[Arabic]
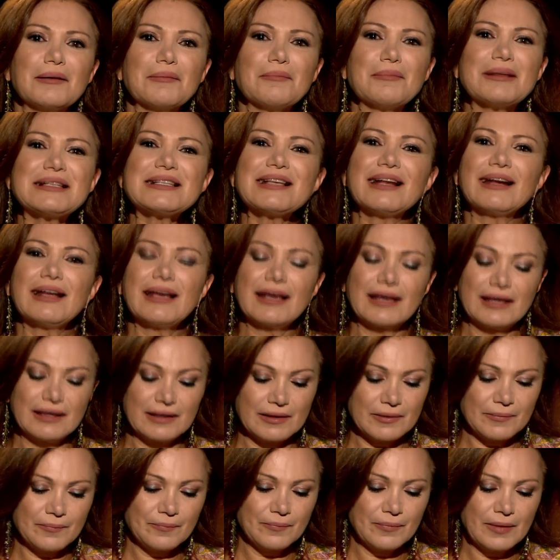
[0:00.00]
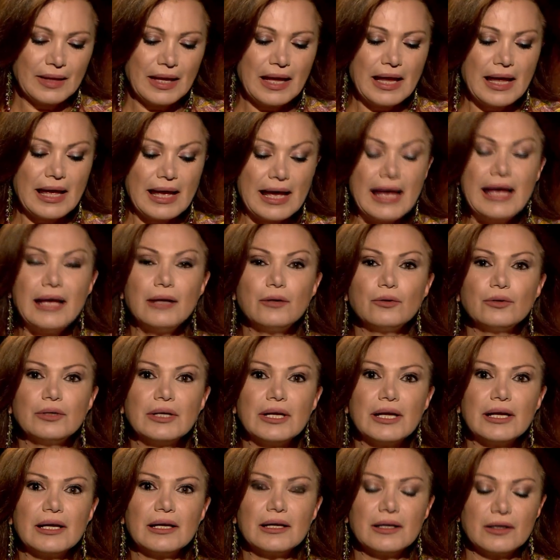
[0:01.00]
مساء الخير
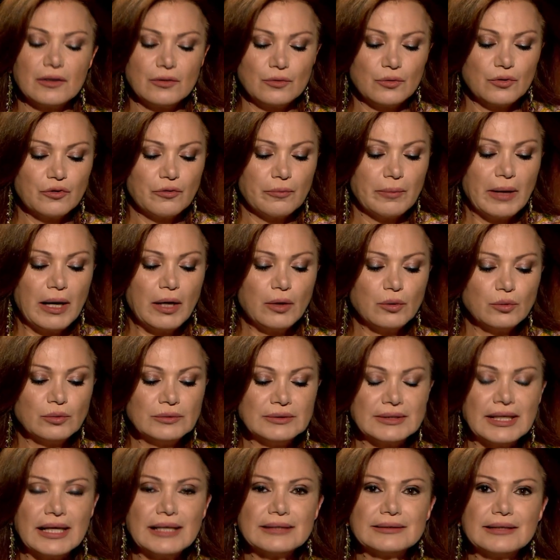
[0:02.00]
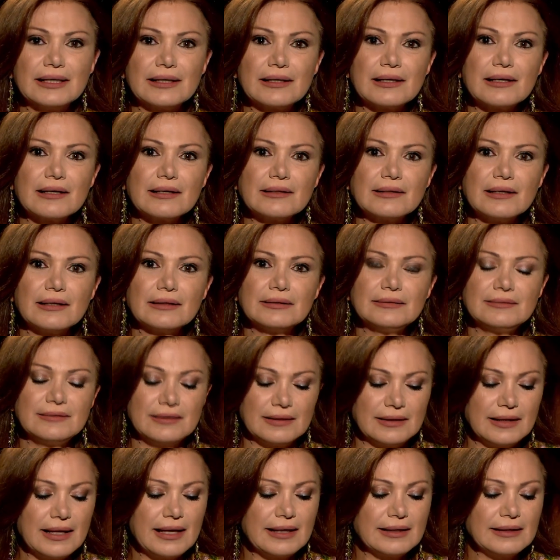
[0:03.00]
أهلنا يذبحون تحت راية
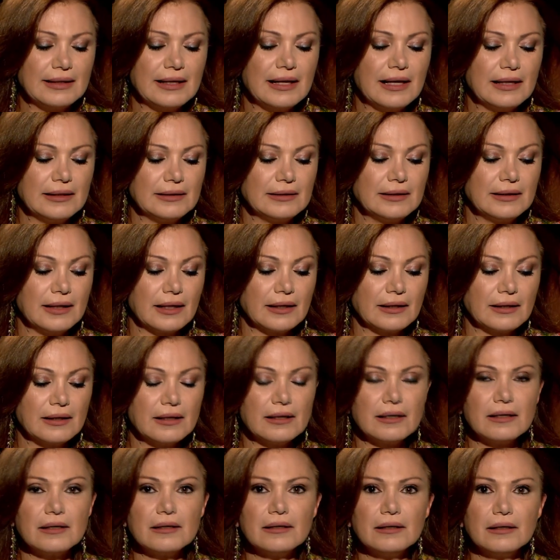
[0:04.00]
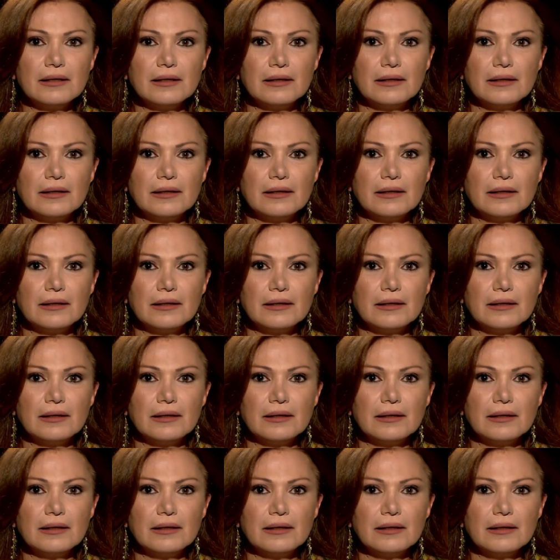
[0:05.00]
لا إله إلا الله